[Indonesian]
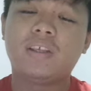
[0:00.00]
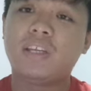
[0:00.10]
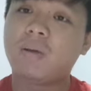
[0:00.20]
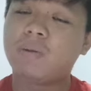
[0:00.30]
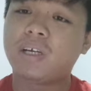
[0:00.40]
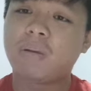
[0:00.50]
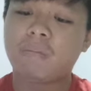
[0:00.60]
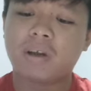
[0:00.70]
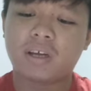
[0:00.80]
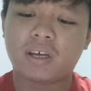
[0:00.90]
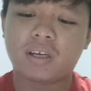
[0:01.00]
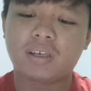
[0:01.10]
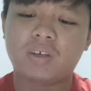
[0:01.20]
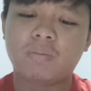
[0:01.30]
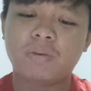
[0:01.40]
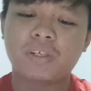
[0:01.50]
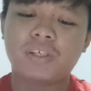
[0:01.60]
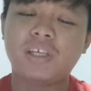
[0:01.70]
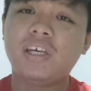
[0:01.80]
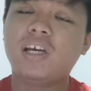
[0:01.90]
Tidak menggambarkan
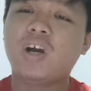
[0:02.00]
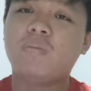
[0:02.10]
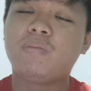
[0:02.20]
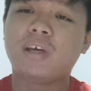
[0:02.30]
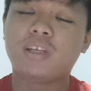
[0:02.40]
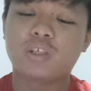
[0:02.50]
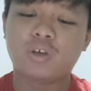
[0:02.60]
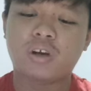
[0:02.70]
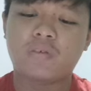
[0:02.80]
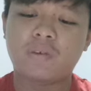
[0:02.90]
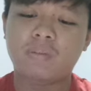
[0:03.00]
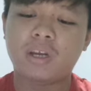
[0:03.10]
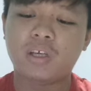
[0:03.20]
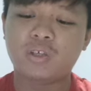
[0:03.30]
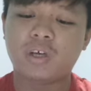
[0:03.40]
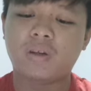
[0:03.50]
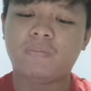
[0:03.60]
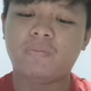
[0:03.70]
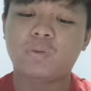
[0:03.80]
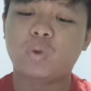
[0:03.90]
komposisi kaum dan geografi Malaysia
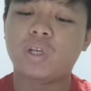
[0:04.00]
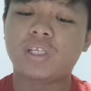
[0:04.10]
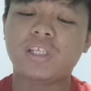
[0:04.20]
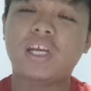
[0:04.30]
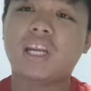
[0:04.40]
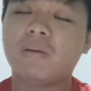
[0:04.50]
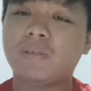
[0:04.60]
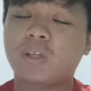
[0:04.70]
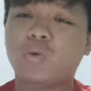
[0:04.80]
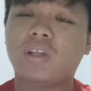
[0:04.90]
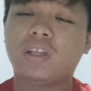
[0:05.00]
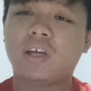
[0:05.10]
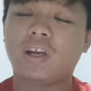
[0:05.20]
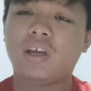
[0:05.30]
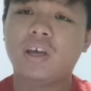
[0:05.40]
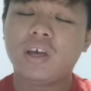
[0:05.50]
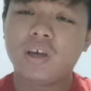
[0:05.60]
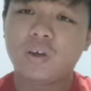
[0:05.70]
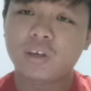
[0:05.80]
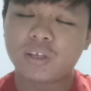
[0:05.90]
tulisnya dalam satu hantaran.
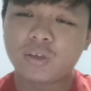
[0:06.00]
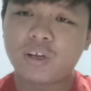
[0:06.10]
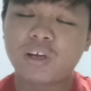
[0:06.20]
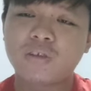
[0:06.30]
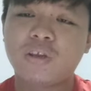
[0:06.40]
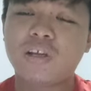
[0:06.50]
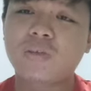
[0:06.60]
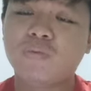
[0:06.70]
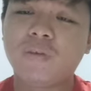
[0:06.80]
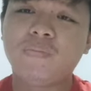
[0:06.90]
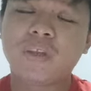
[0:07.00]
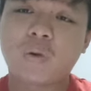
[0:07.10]
Oke, saudara-saudara semua,